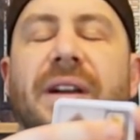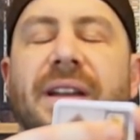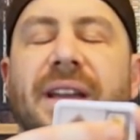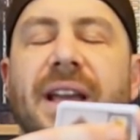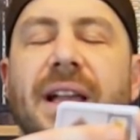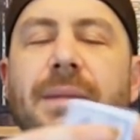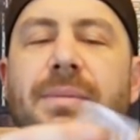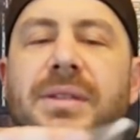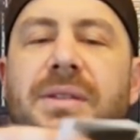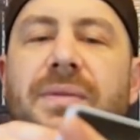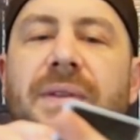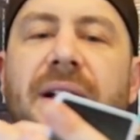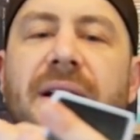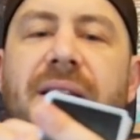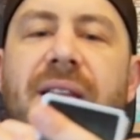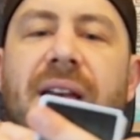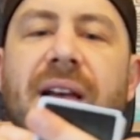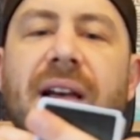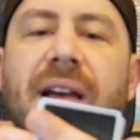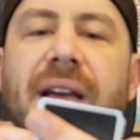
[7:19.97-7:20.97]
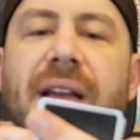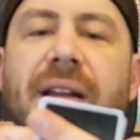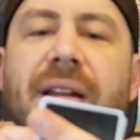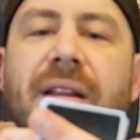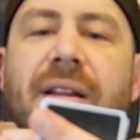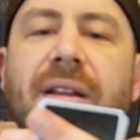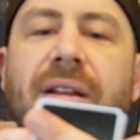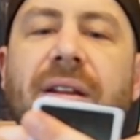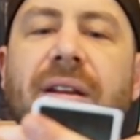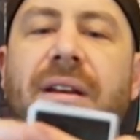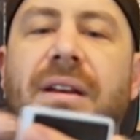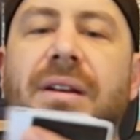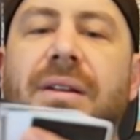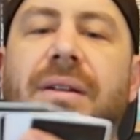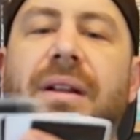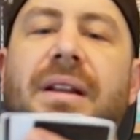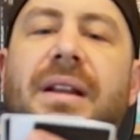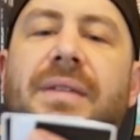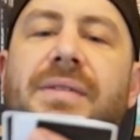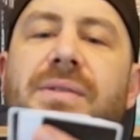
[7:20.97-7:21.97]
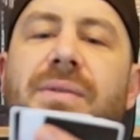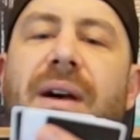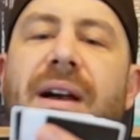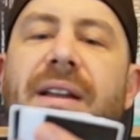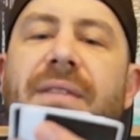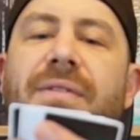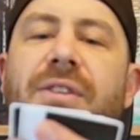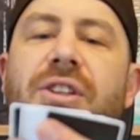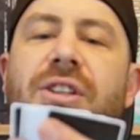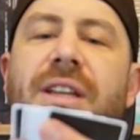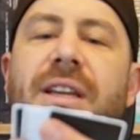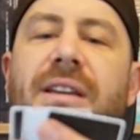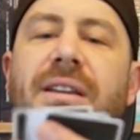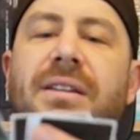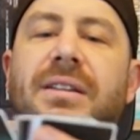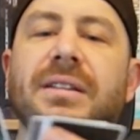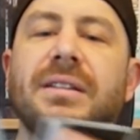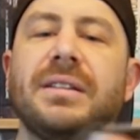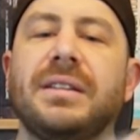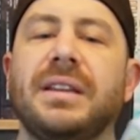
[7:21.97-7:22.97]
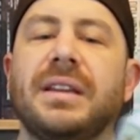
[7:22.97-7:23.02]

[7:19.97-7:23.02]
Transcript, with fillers: ein gelbes Feld ein, äh, dann darfst du einen verstecken,